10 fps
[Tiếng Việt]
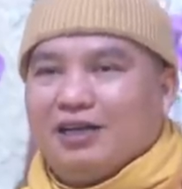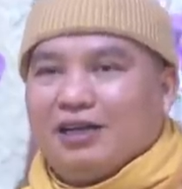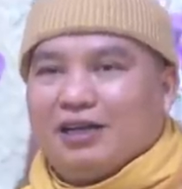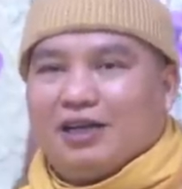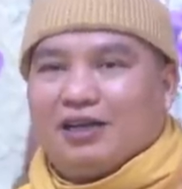
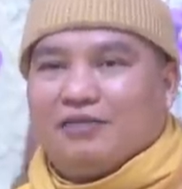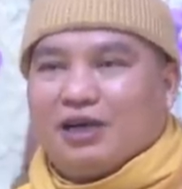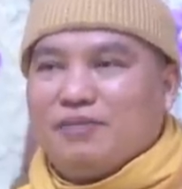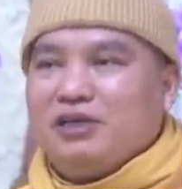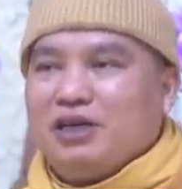à, về
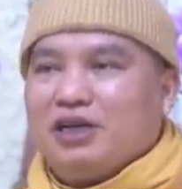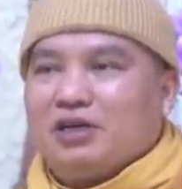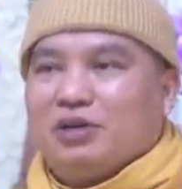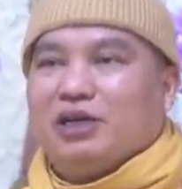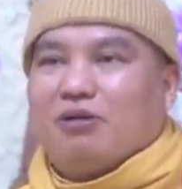âm
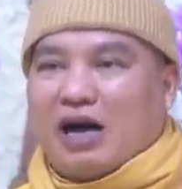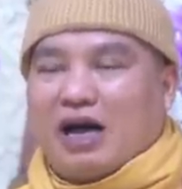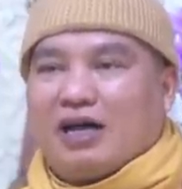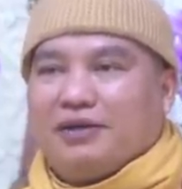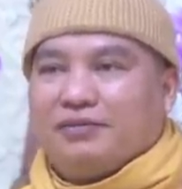dương thủy
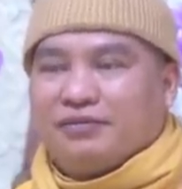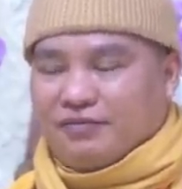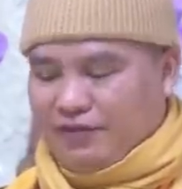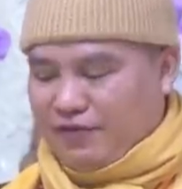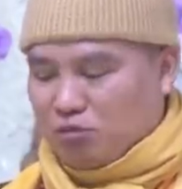hỏa
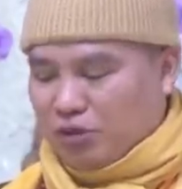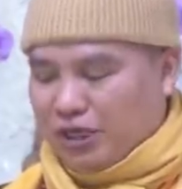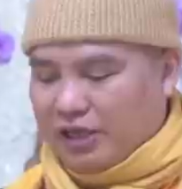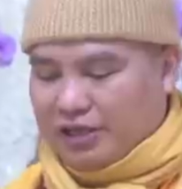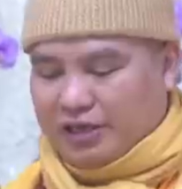về phong
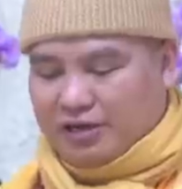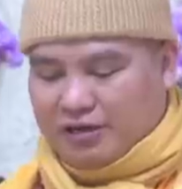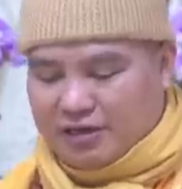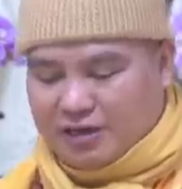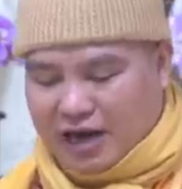thủy thì
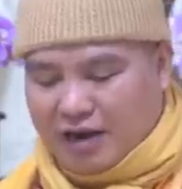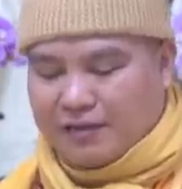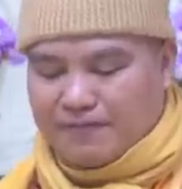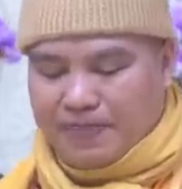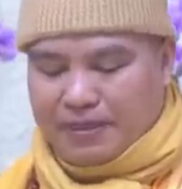nó khắc
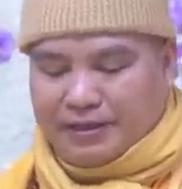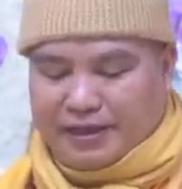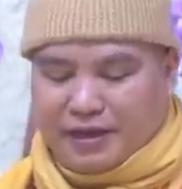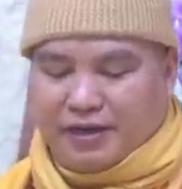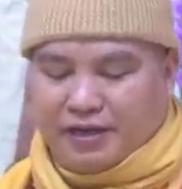
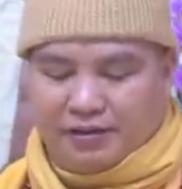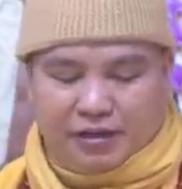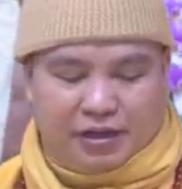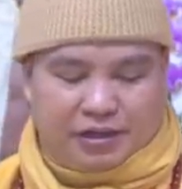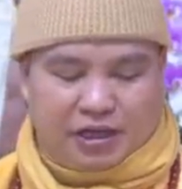tránh đi
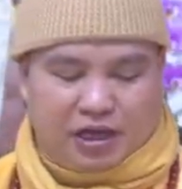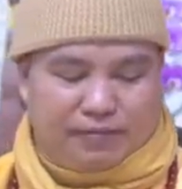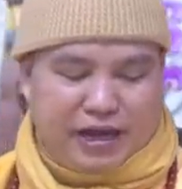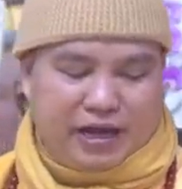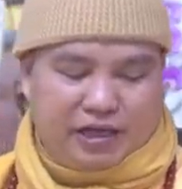trường
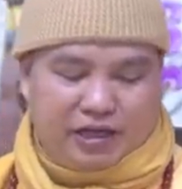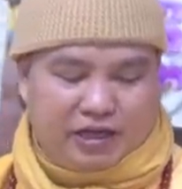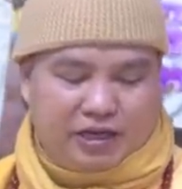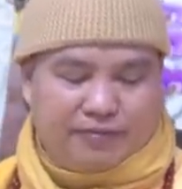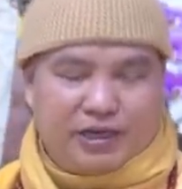hợp này thì
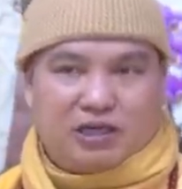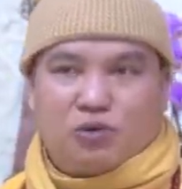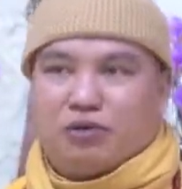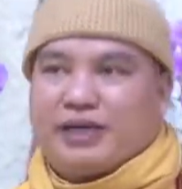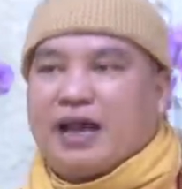à, bây giờ
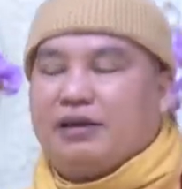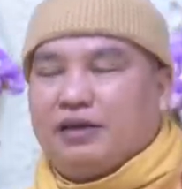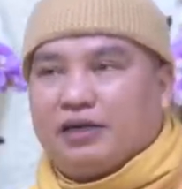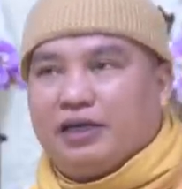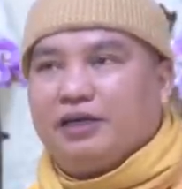hút cạn
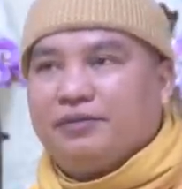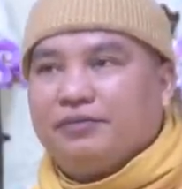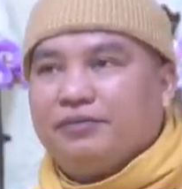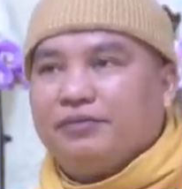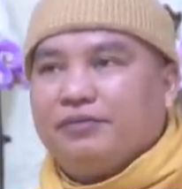nước đi
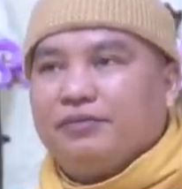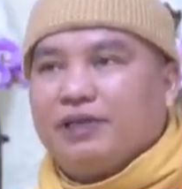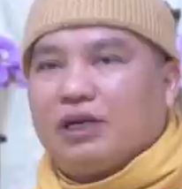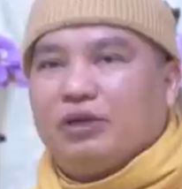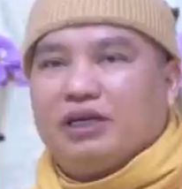
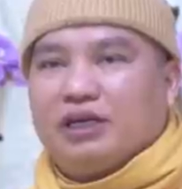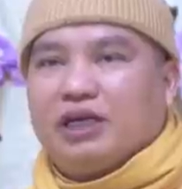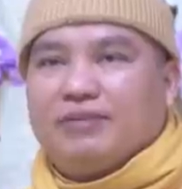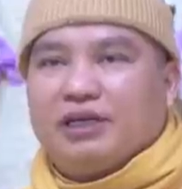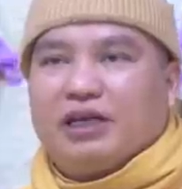thầy khuyên trường
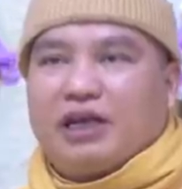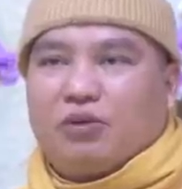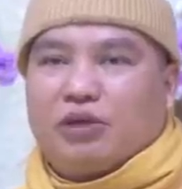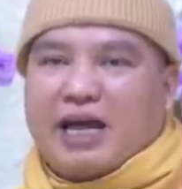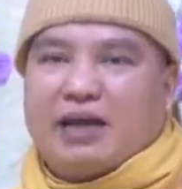hợp như thế này
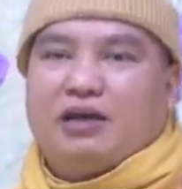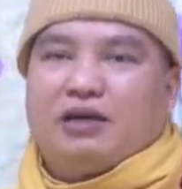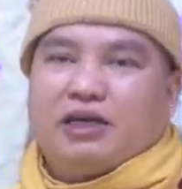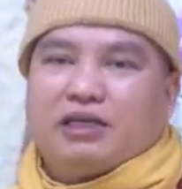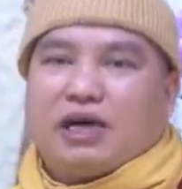hút cạn
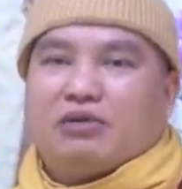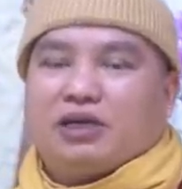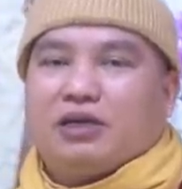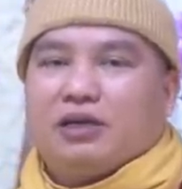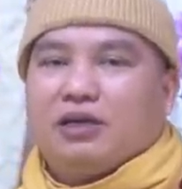nước đi xong
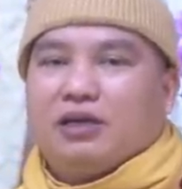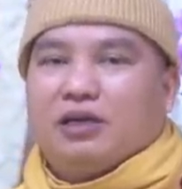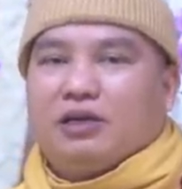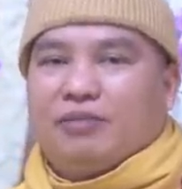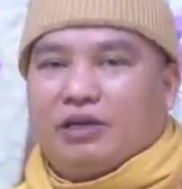thì
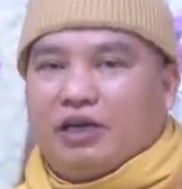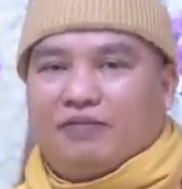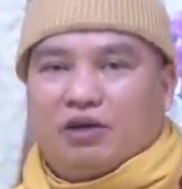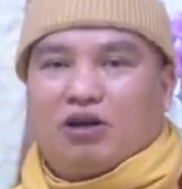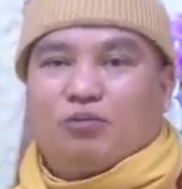nếu
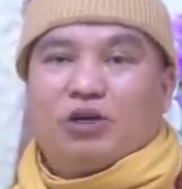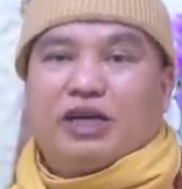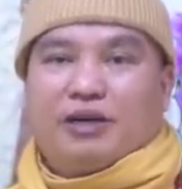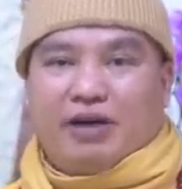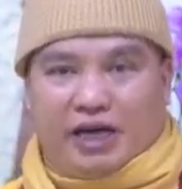vẫn còn muốn
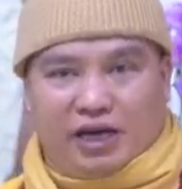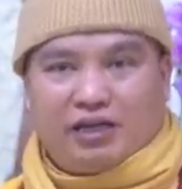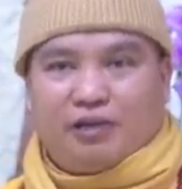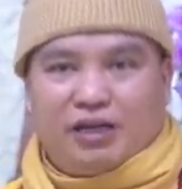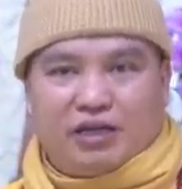để bể
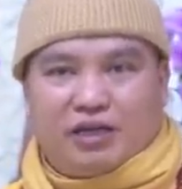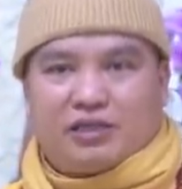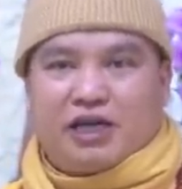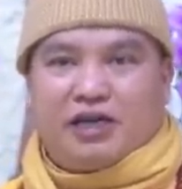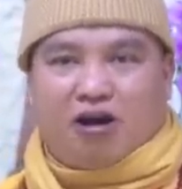thì
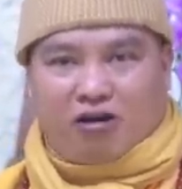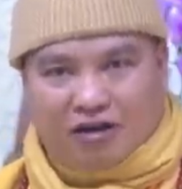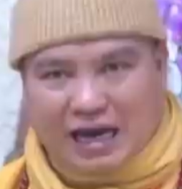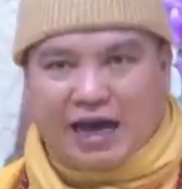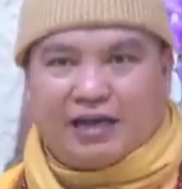mình xây nhỏ
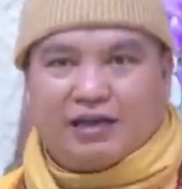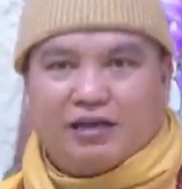nó lại